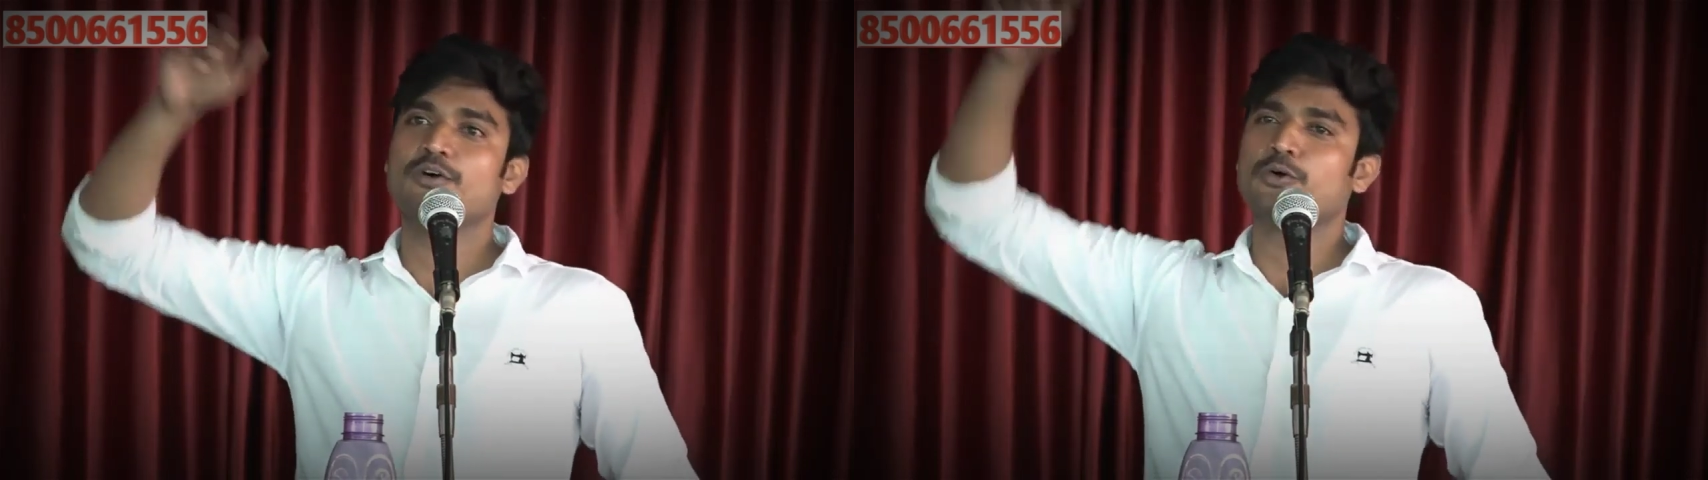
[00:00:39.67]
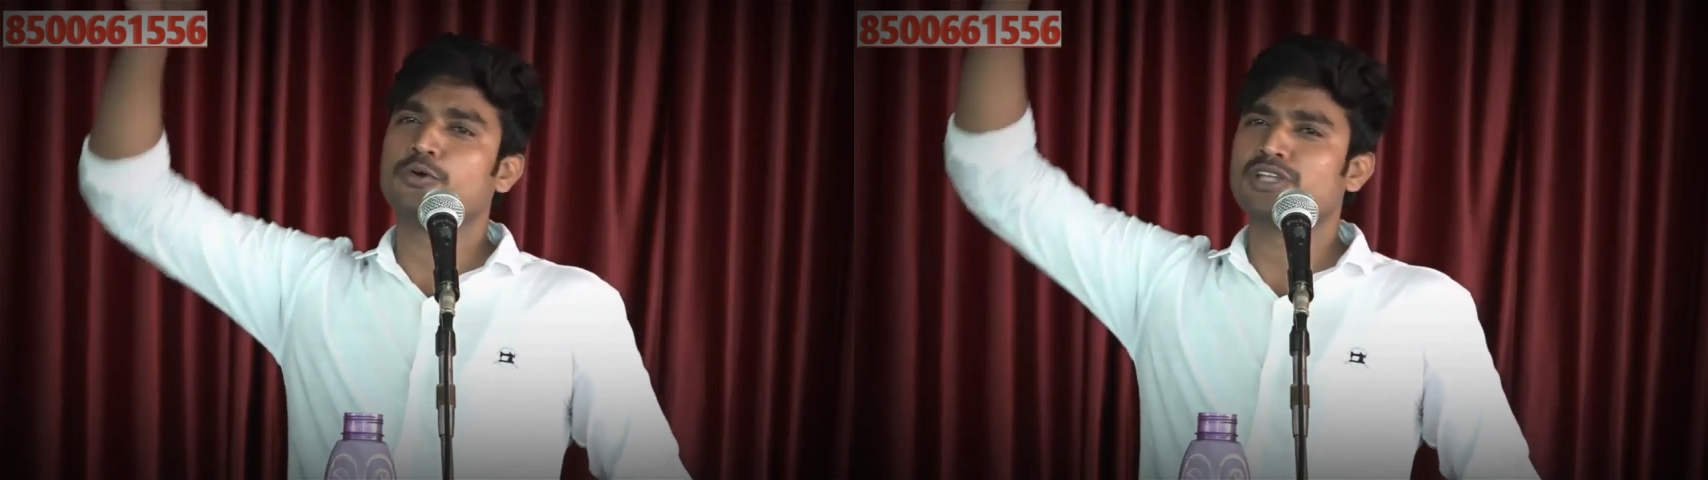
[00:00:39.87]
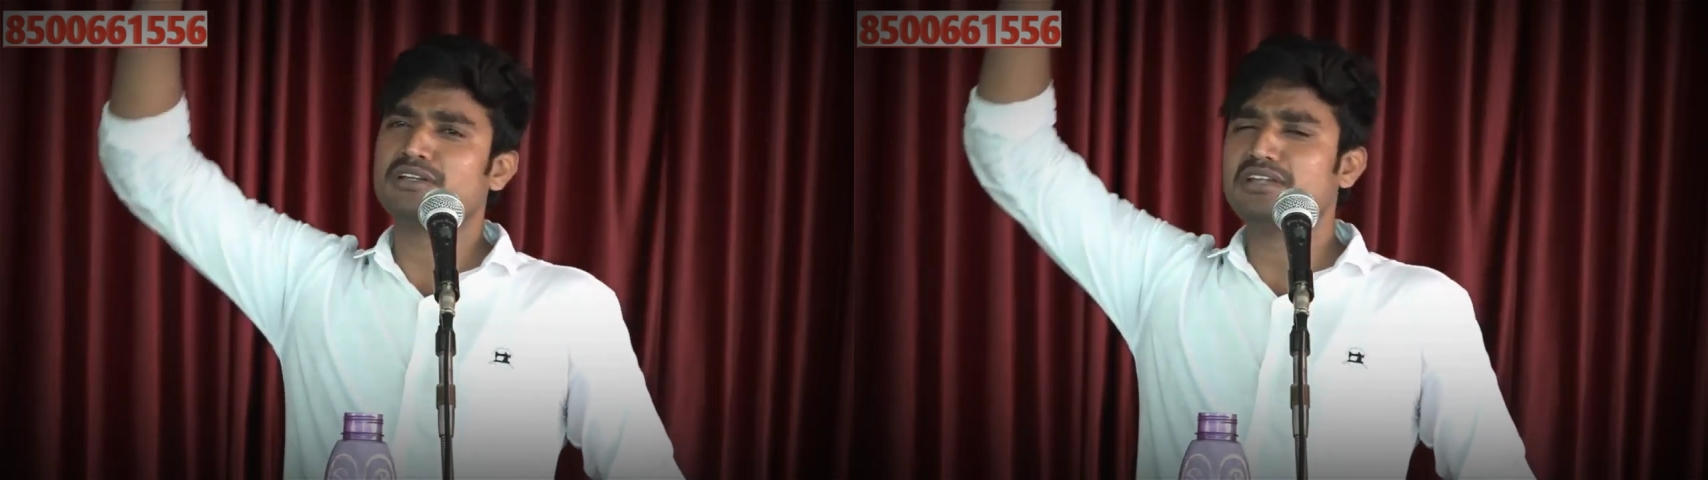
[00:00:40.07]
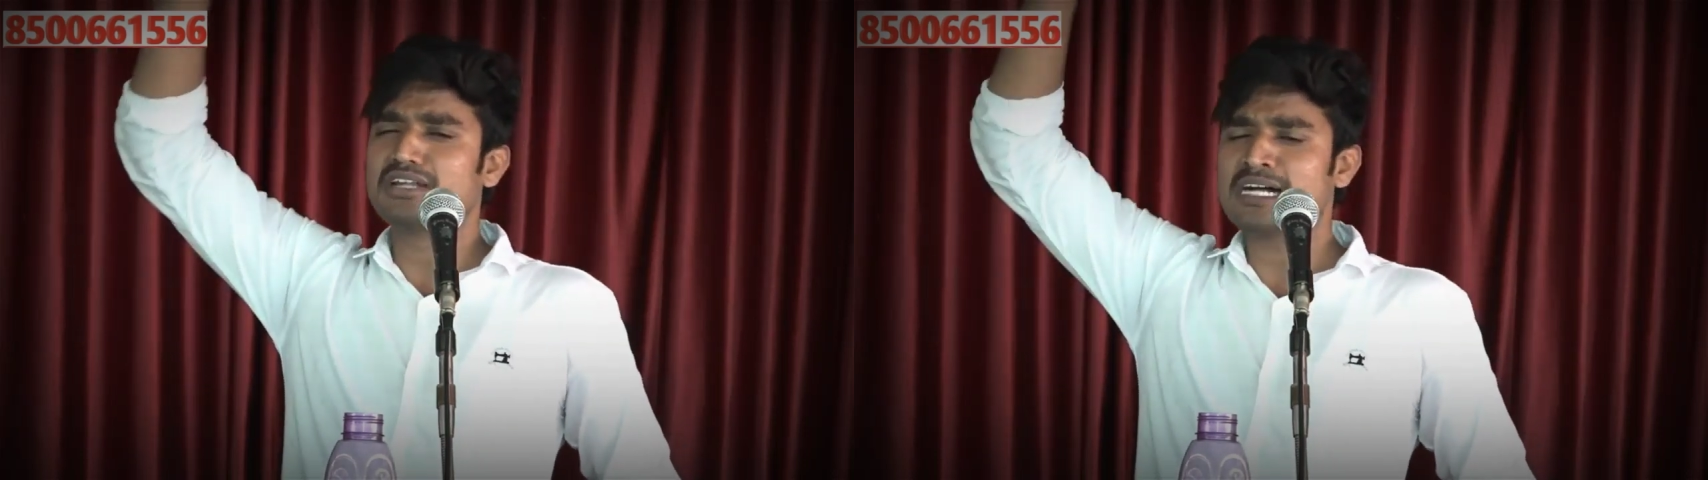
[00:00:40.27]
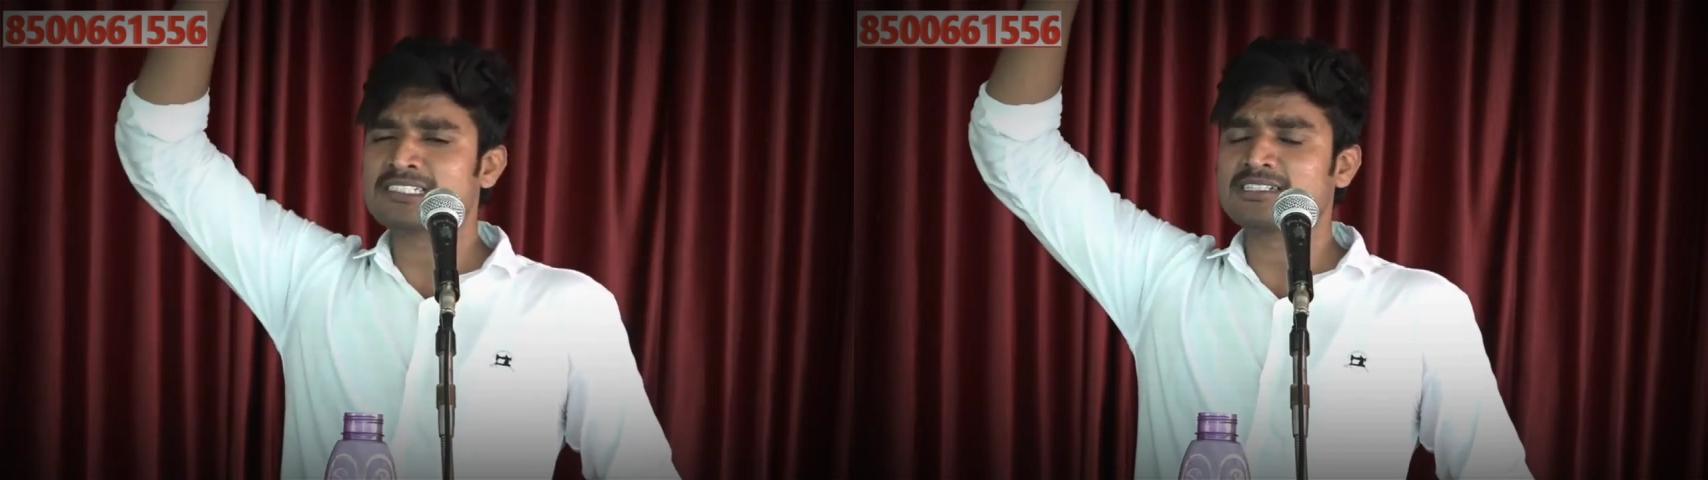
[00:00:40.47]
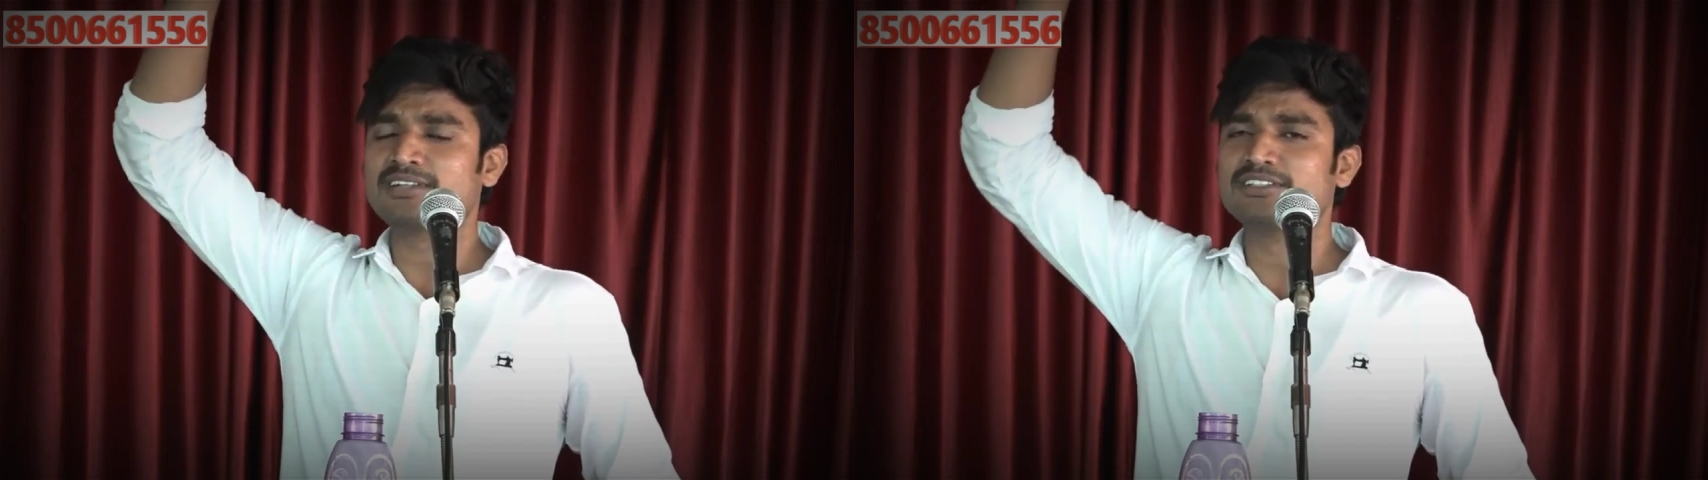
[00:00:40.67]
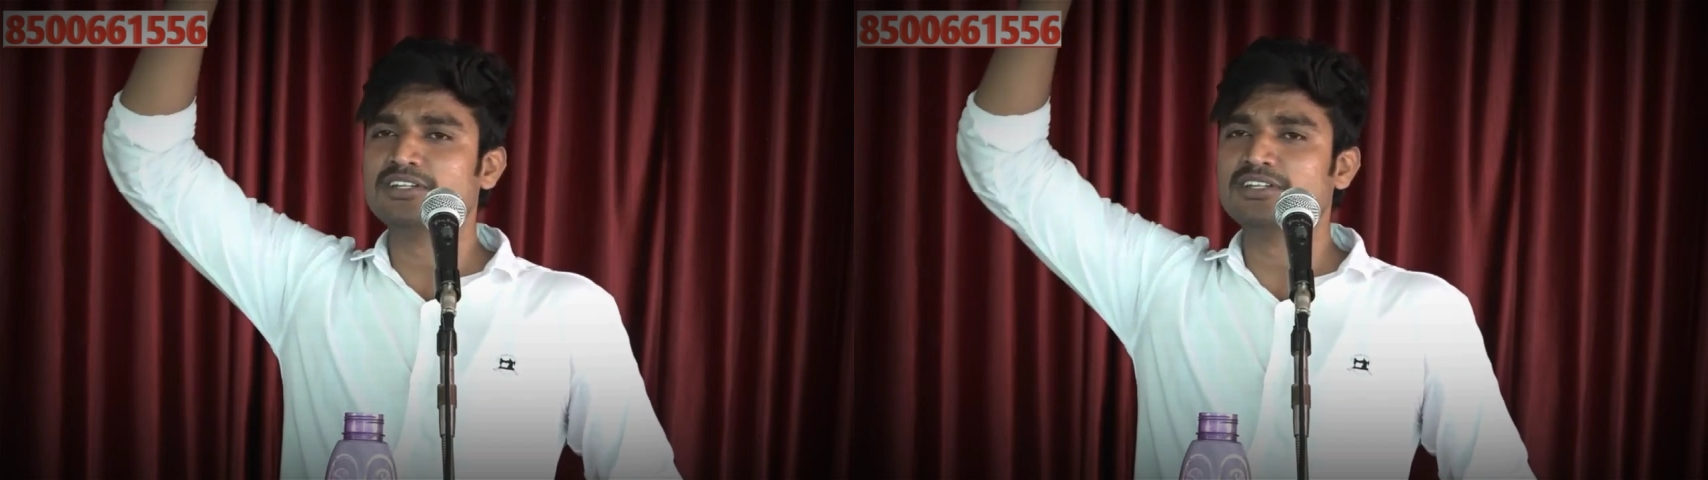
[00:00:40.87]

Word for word: ఒకరోజు అన్ని రాష్ట్రాలు